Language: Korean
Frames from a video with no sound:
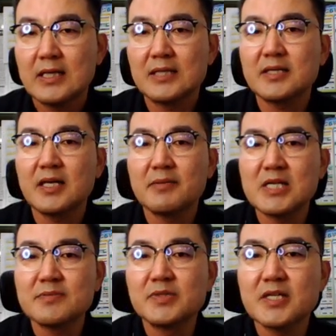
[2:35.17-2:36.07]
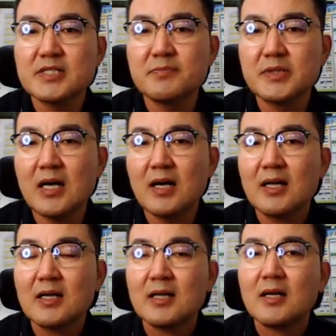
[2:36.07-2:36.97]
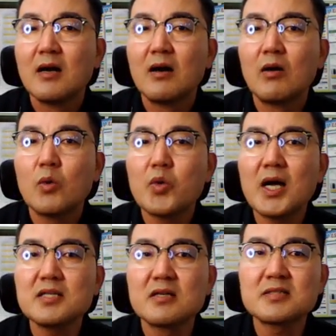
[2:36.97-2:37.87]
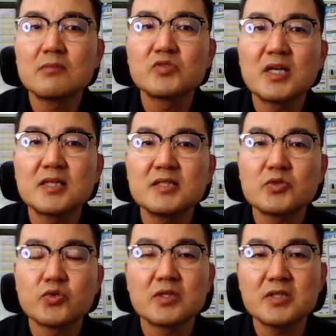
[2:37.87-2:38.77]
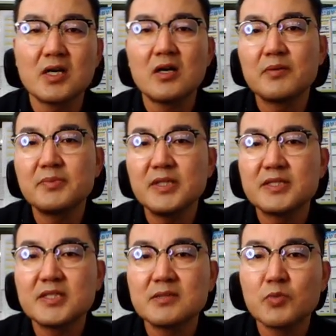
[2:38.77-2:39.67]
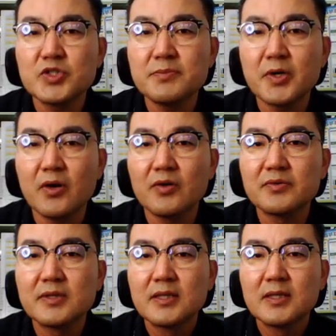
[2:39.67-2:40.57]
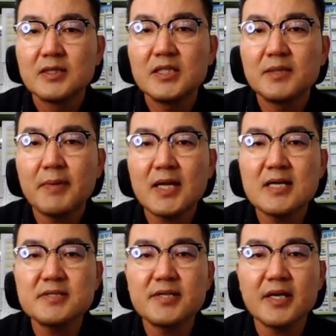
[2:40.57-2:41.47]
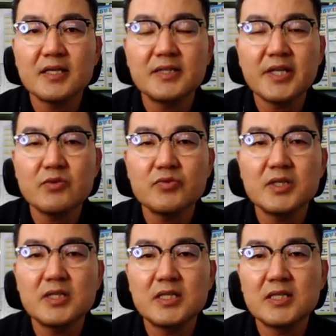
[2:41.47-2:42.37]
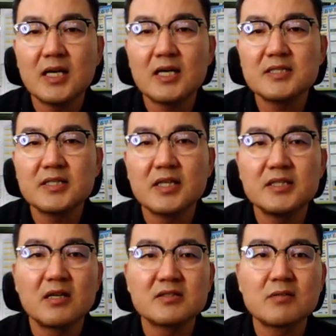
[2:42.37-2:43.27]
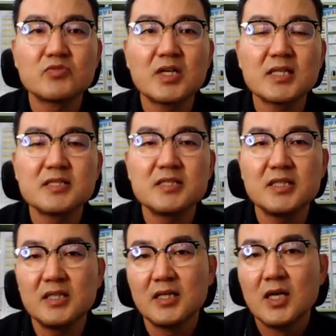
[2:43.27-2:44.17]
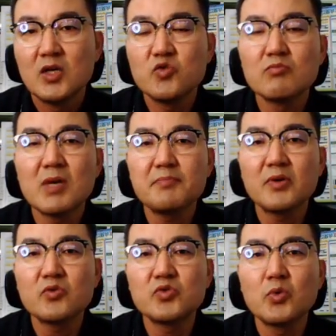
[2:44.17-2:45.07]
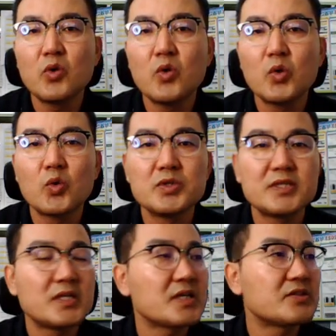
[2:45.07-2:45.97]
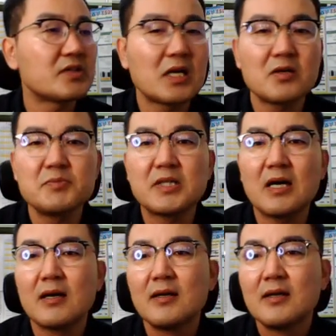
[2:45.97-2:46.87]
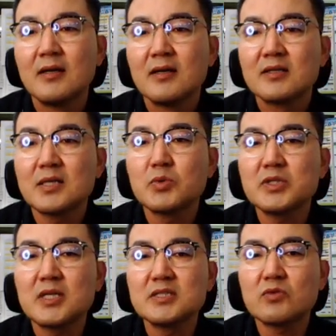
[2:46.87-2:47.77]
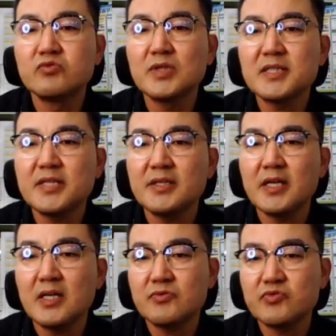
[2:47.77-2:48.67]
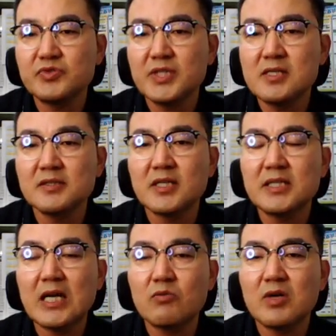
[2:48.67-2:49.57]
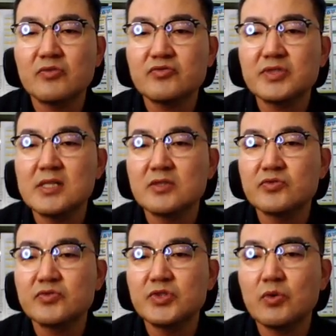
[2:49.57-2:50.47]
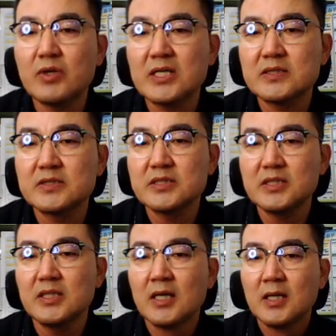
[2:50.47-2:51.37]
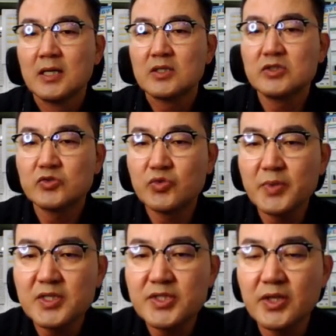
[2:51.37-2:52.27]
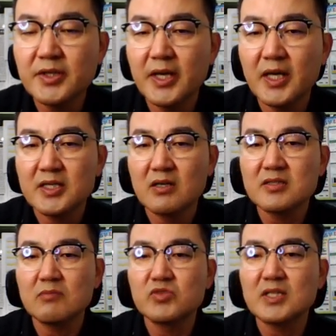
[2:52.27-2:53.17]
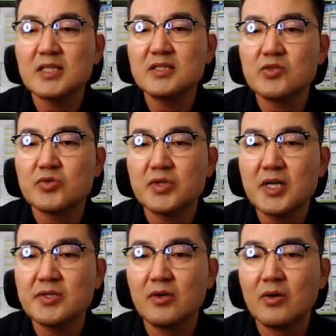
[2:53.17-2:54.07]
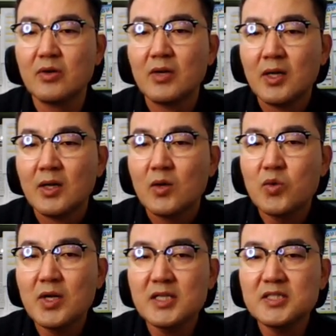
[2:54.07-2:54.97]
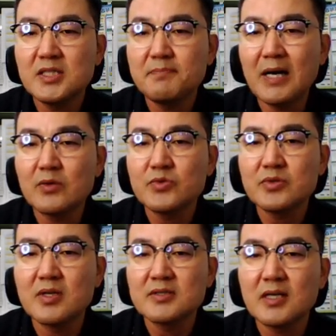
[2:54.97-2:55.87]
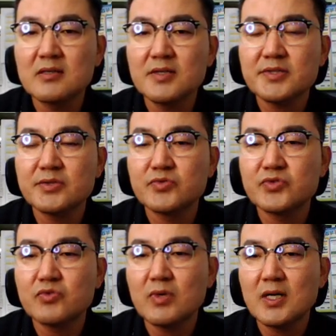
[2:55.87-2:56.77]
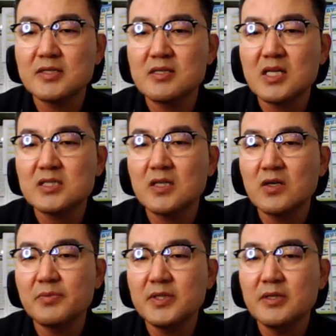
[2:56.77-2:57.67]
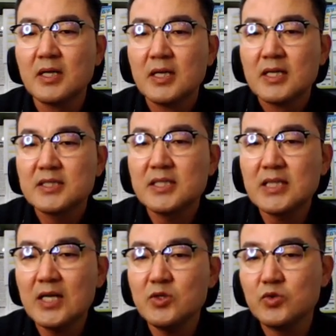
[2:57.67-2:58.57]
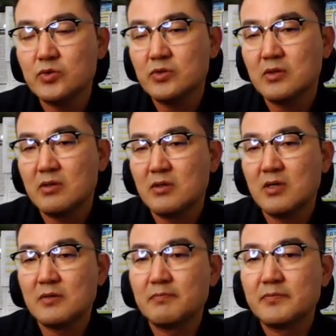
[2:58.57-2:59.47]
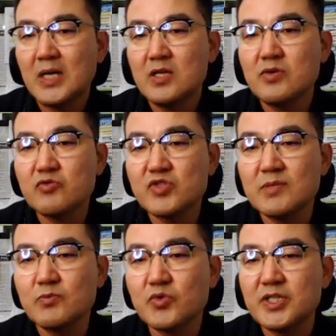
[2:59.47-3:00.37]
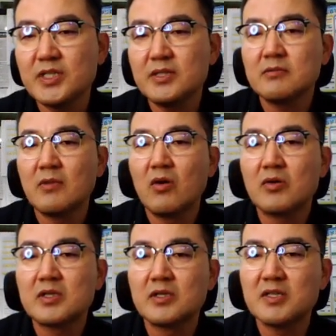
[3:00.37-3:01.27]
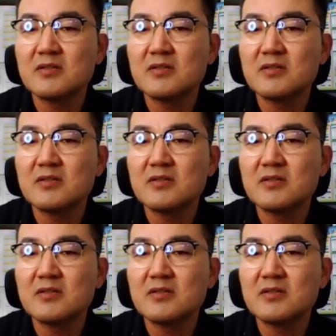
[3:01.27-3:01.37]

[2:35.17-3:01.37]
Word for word: 간단하게 말씀드리겠습니다. 고양 영상문화단지 조성사업이 지금 보시면 이 파란색 이 테두리가 이제 이 영상문화단지 6만 평 규모로 이제 이렇게 들어갈 겁니다. 그러다 보니까 이제 국내 최대 수중 촬영장인 아쿠아 특수 촬영 스튜디오라든지 그 주변 지역에 영상 문화단지를 조성해서 고양시 방송 영상 클러스터 구축과 전략 산업인 신한류, 한류의 중심 도시인 그런